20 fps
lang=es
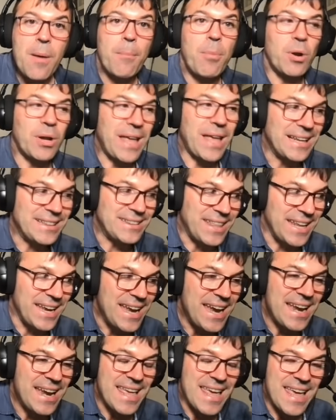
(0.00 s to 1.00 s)
porque al
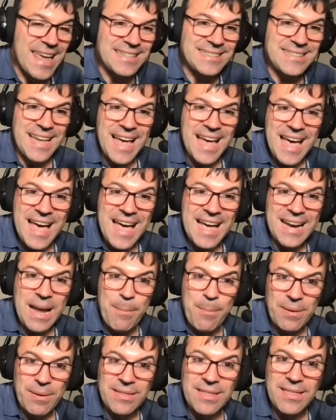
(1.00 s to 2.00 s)
tener esa
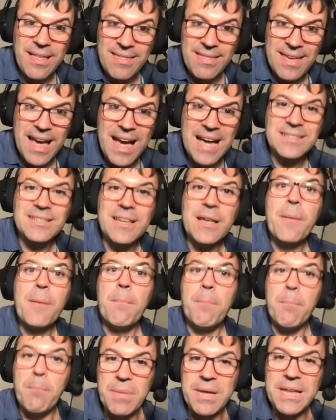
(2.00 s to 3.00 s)
capacidad de hash,
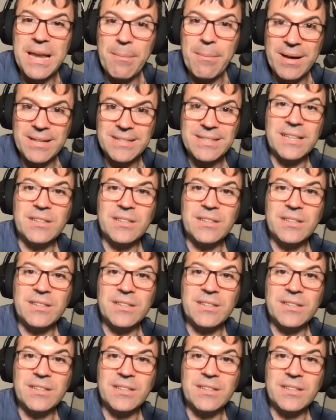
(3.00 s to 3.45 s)
mina más.